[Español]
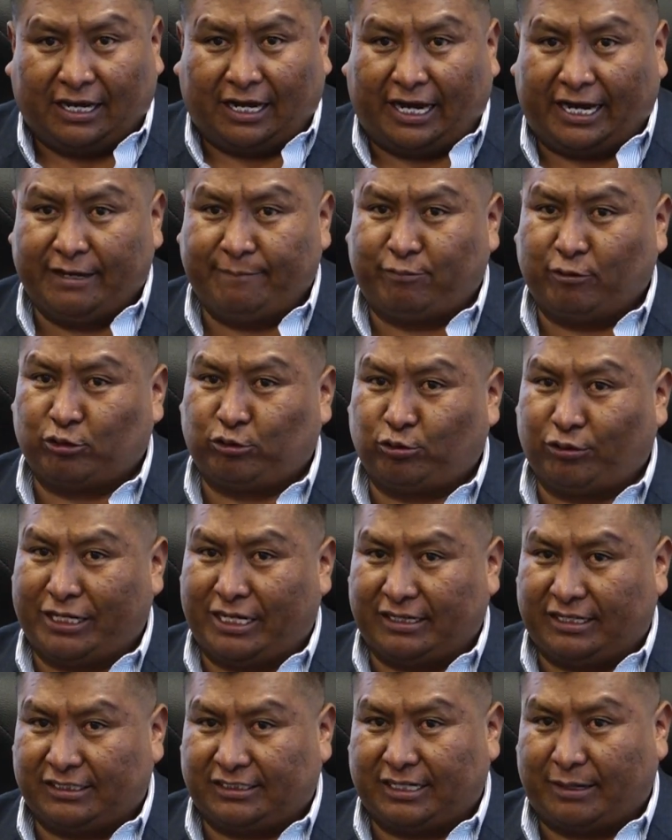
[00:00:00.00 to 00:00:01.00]
Hay
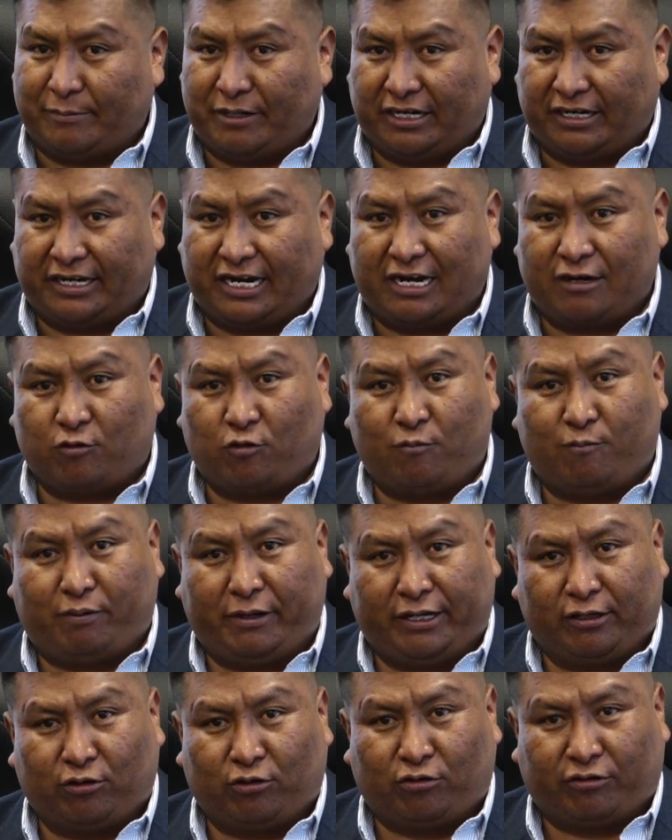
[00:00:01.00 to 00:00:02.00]
postulantes también que han
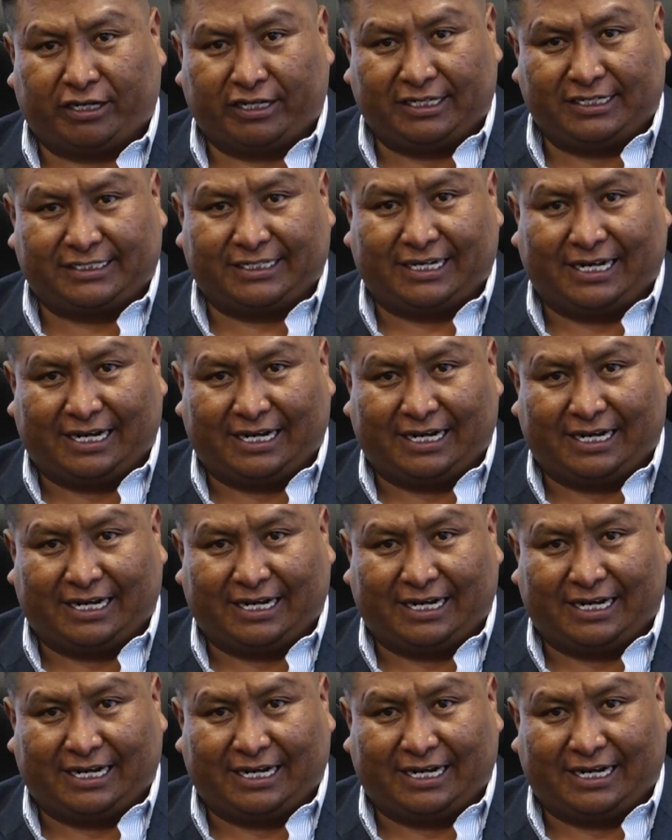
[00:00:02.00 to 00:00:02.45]
cumplido lo que dice